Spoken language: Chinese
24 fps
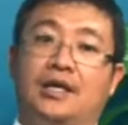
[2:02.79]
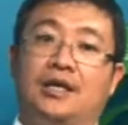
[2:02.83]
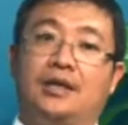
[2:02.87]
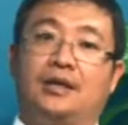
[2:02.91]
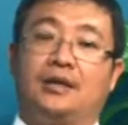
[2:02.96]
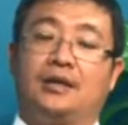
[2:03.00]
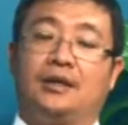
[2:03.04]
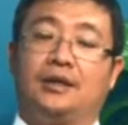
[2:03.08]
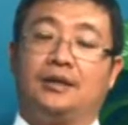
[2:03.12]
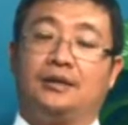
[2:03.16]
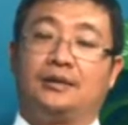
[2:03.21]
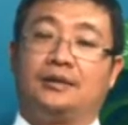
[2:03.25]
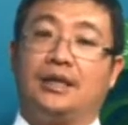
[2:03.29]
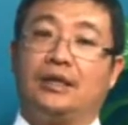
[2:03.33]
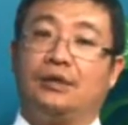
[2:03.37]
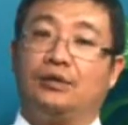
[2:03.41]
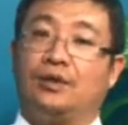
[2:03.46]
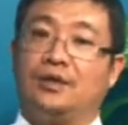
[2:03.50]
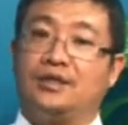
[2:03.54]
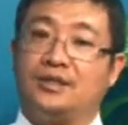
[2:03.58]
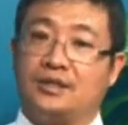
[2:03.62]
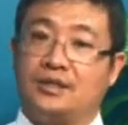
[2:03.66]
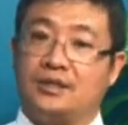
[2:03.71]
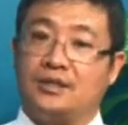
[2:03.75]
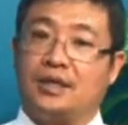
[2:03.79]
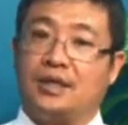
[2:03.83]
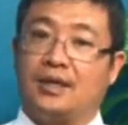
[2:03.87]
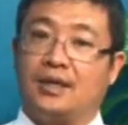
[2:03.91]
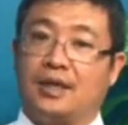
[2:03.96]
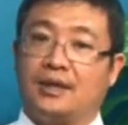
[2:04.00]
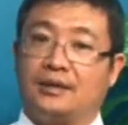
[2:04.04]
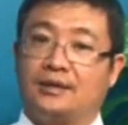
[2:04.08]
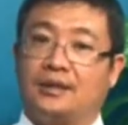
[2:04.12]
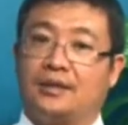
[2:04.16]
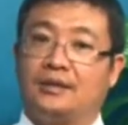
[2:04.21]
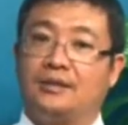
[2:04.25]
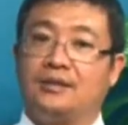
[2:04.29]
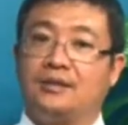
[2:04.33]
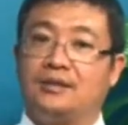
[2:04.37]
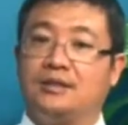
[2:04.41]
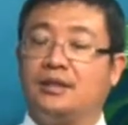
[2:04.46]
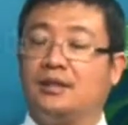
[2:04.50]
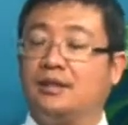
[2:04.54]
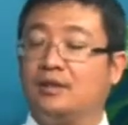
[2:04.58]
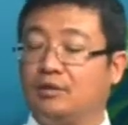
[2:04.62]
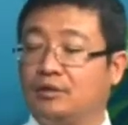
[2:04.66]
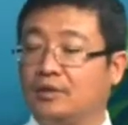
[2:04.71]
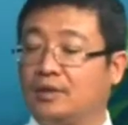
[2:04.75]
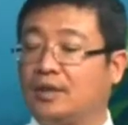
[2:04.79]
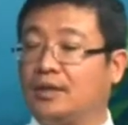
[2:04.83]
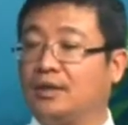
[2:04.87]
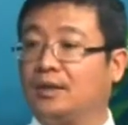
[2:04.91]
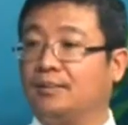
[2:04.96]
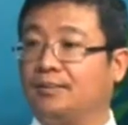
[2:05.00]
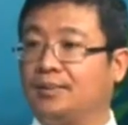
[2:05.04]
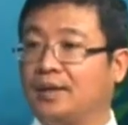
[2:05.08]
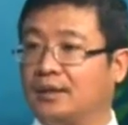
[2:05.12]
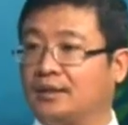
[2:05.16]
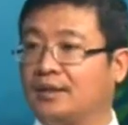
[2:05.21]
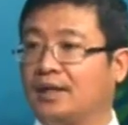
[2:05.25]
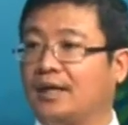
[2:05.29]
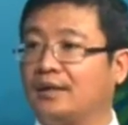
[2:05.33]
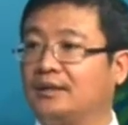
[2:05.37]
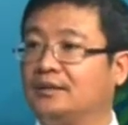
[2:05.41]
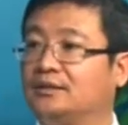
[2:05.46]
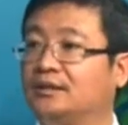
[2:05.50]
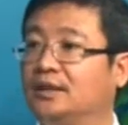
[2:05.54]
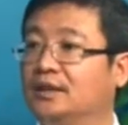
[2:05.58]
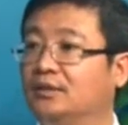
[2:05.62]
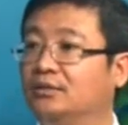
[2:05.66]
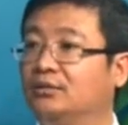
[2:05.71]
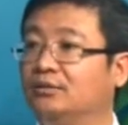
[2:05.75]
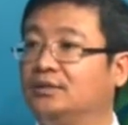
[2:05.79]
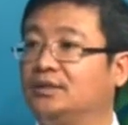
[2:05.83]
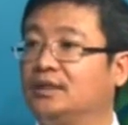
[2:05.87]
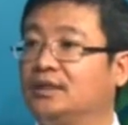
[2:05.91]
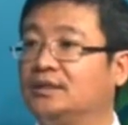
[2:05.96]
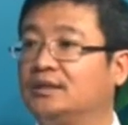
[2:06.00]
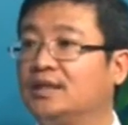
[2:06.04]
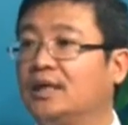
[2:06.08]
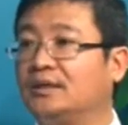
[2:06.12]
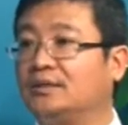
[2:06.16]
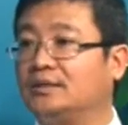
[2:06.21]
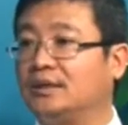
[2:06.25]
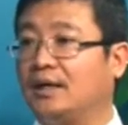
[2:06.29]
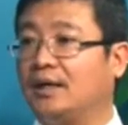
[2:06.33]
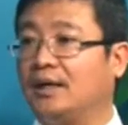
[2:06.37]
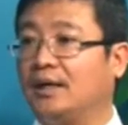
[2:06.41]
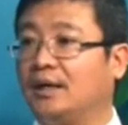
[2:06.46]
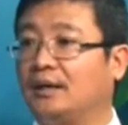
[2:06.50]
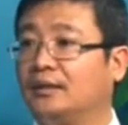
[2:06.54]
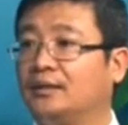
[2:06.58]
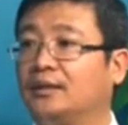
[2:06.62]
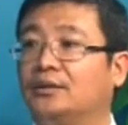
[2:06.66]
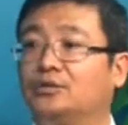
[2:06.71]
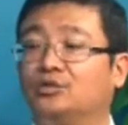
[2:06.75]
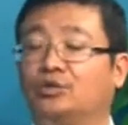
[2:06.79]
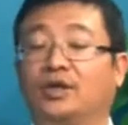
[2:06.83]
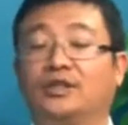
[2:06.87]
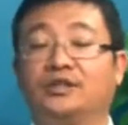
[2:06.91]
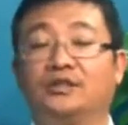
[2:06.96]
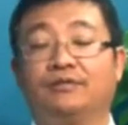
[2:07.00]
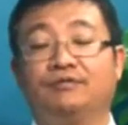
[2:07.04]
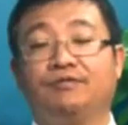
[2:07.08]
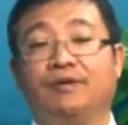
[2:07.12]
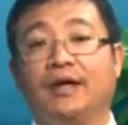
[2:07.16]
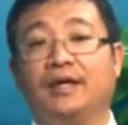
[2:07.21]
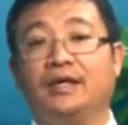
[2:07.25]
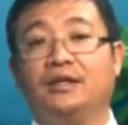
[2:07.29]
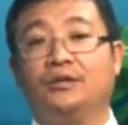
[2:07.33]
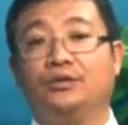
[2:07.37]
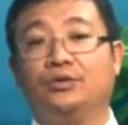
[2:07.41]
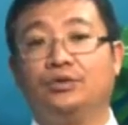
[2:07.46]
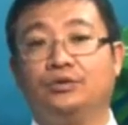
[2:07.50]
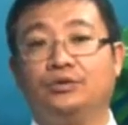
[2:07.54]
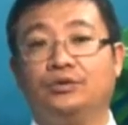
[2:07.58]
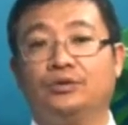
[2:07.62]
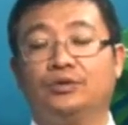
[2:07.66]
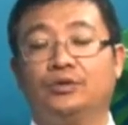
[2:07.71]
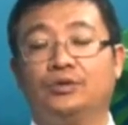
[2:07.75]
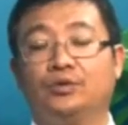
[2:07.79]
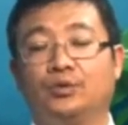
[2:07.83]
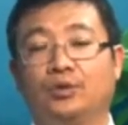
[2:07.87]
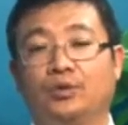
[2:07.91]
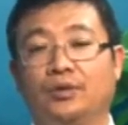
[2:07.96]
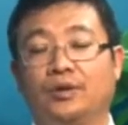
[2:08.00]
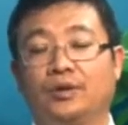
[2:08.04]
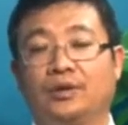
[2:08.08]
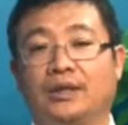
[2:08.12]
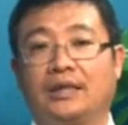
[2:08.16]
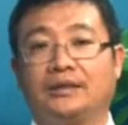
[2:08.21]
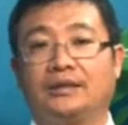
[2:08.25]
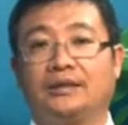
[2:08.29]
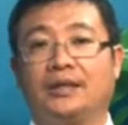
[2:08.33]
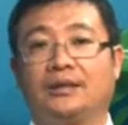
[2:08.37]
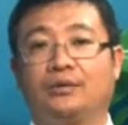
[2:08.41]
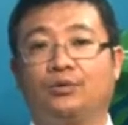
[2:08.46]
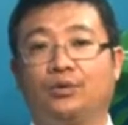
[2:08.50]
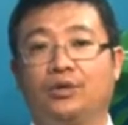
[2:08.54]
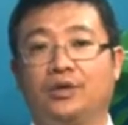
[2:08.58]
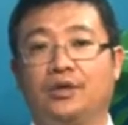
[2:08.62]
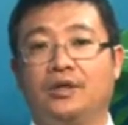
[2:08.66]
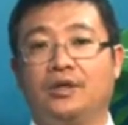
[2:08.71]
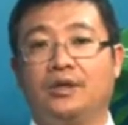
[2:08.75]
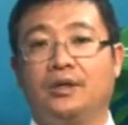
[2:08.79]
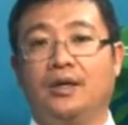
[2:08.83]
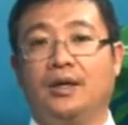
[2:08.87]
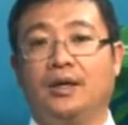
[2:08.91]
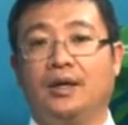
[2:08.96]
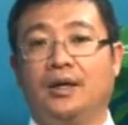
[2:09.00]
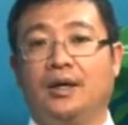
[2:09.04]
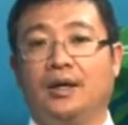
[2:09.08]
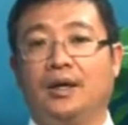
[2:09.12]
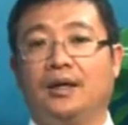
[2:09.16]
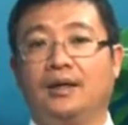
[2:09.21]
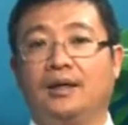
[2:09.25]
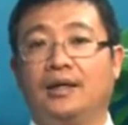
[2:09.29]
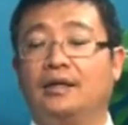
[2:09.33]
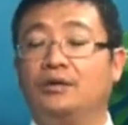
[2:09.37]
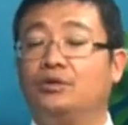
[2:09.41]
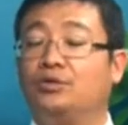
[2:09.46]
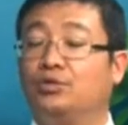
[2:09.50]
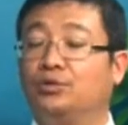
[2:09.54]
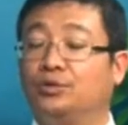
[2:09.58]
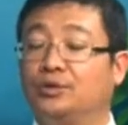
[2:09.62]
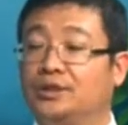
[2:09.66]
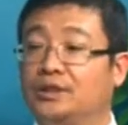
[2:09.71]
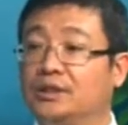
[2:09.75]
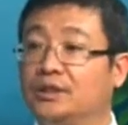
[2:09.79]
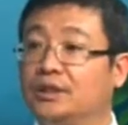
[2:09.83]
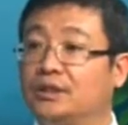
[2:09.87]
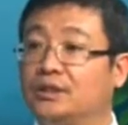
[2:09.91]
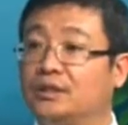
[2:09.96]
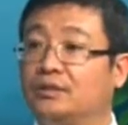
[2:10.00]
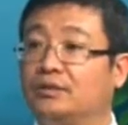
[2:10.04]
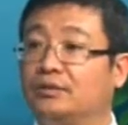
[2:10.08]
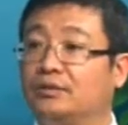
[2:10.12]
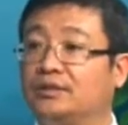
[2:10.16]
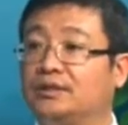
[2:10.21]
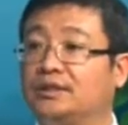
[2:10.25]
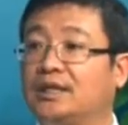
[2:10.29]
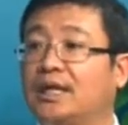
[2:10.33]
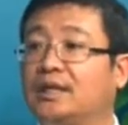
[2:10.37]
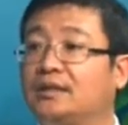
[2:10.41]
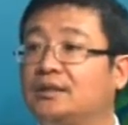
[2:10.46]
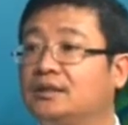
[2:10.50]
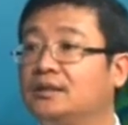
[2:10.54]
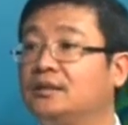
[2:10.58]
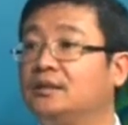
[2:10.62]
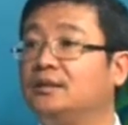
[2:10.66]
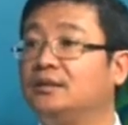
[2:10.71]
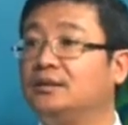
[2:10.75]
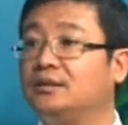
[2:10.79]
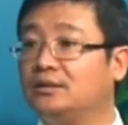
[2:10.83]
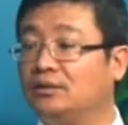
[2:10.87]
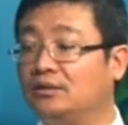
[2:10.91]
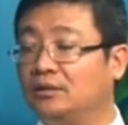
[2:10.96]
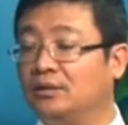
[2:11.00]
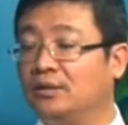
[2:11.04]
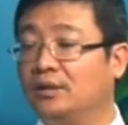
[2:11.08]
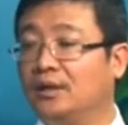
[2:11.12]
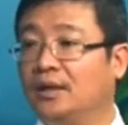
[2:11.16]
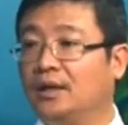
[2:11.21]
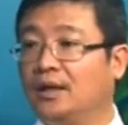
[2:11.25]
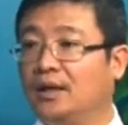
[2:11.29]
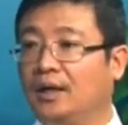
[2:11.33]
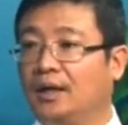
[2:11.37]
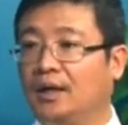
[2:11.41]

一这一段时间来讲，利息呢有一个比较大的程度这个上涨哈，它主要是反映出就是说大家对于呃联储局的这种加息的这种